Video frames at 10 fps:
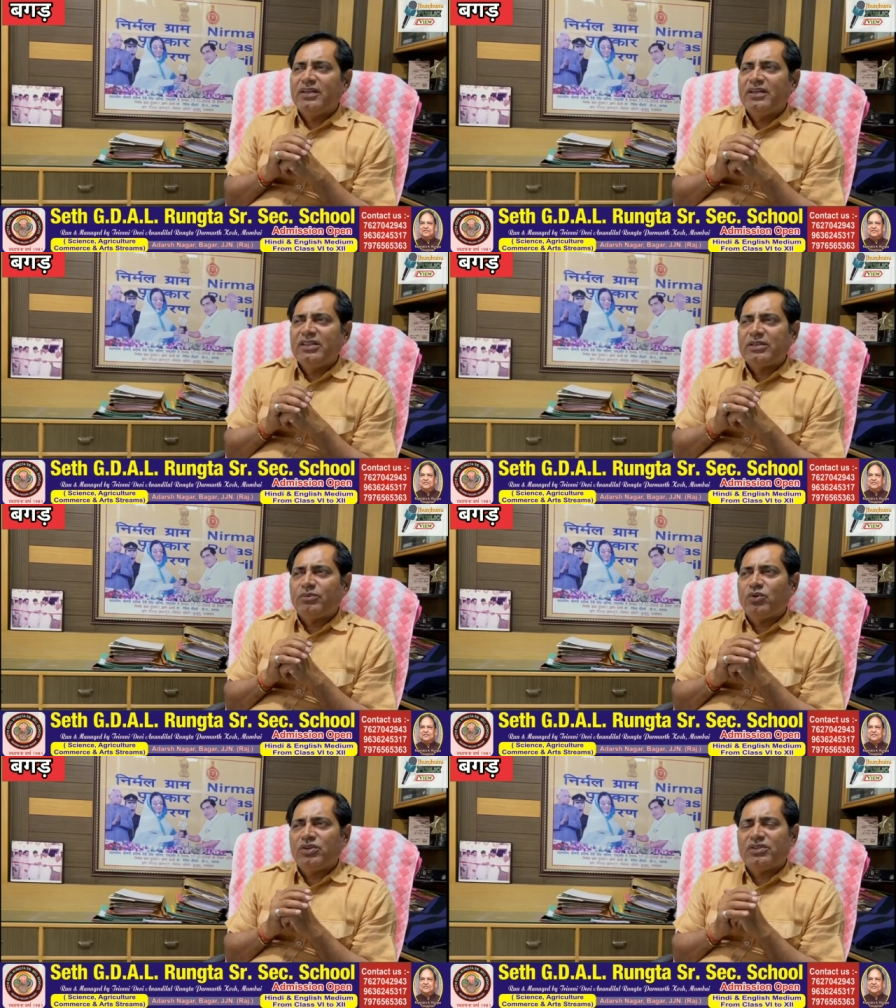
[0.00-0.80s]
इन्हीं
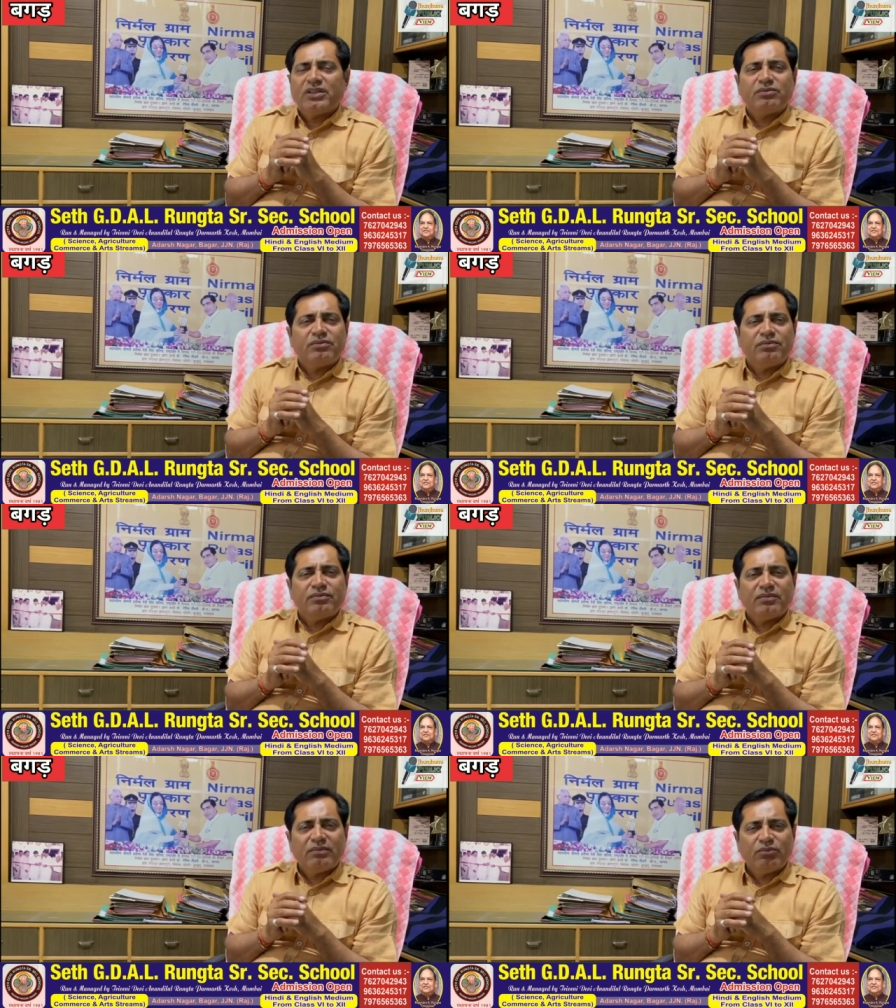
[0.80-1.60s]
शब्दों के साथ
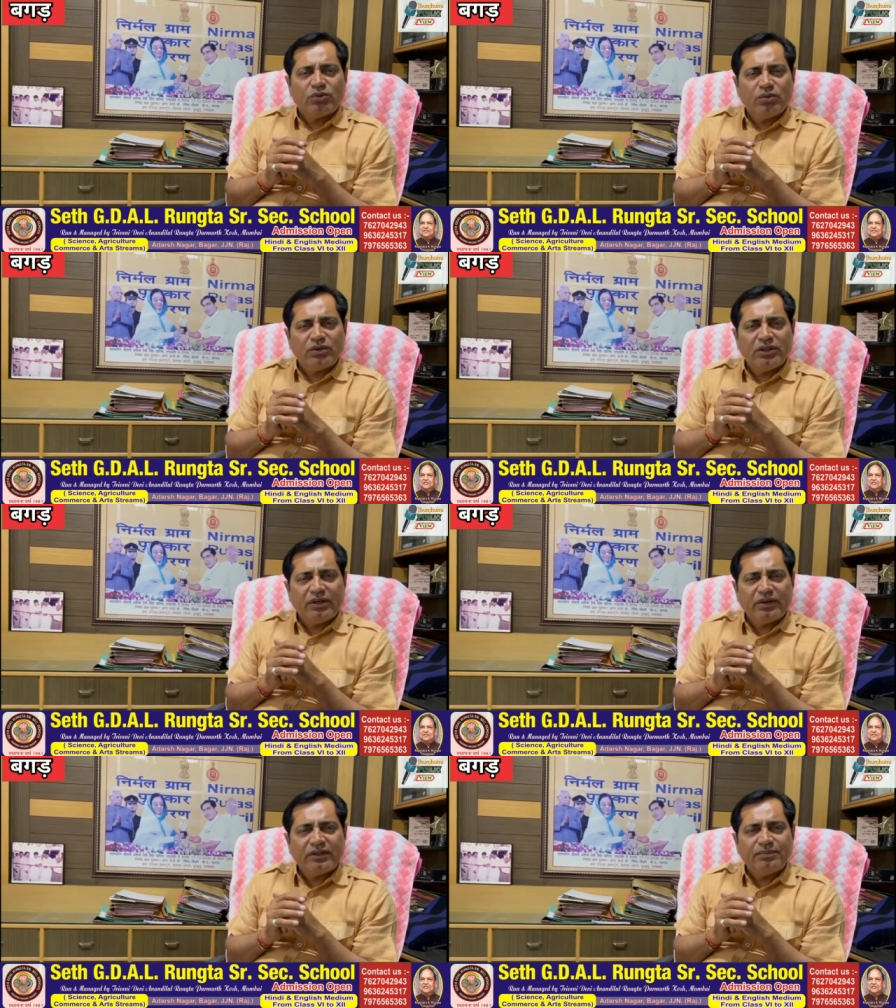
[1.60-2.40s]
बहुत बहुत
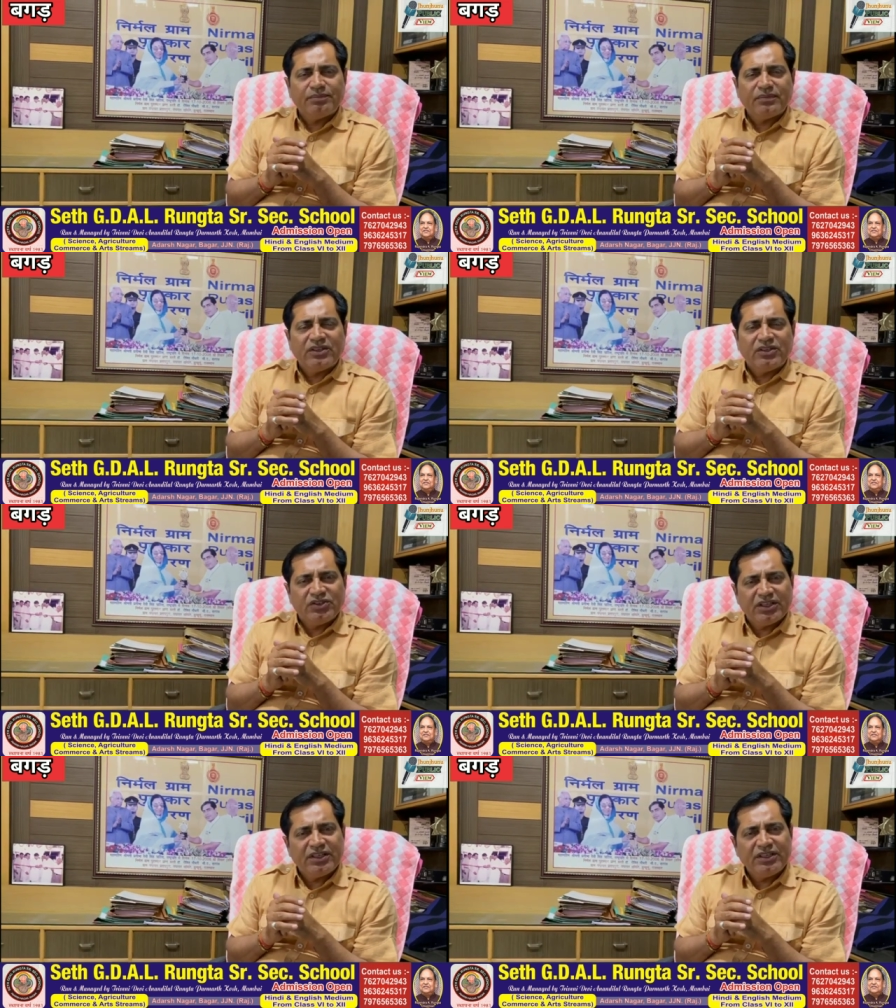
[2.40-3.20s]
धन्यवाद
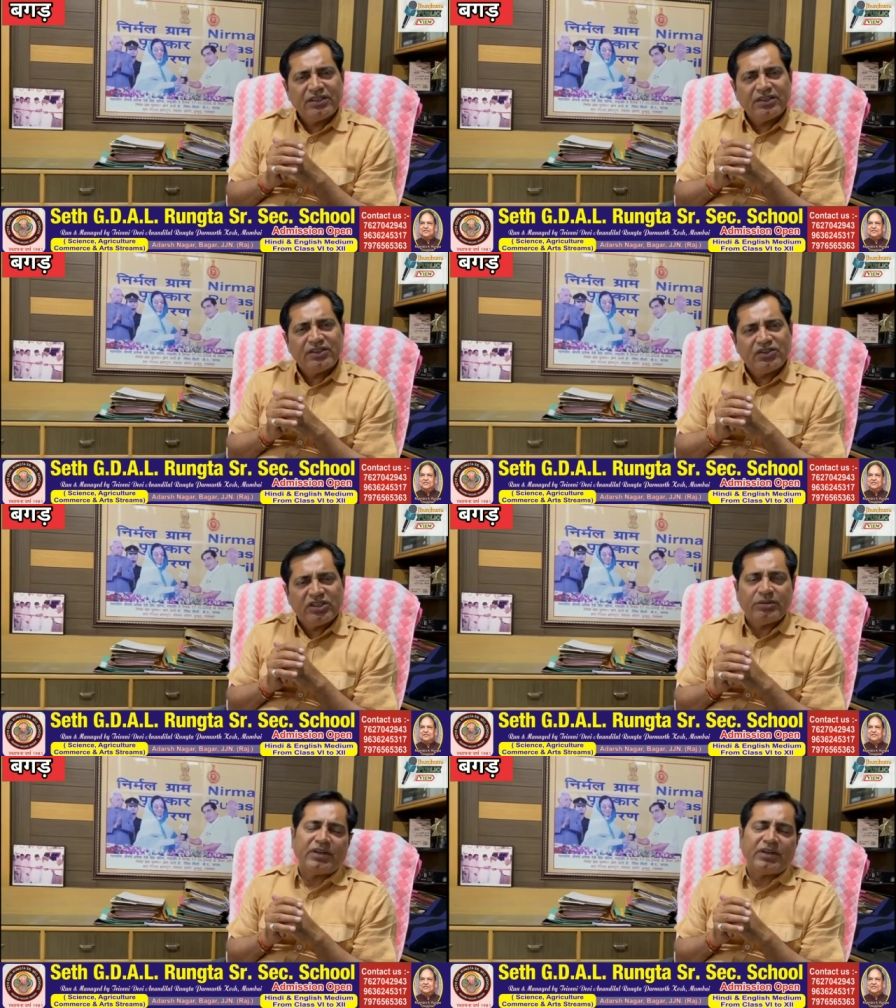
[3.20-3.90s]
जय हिंद जय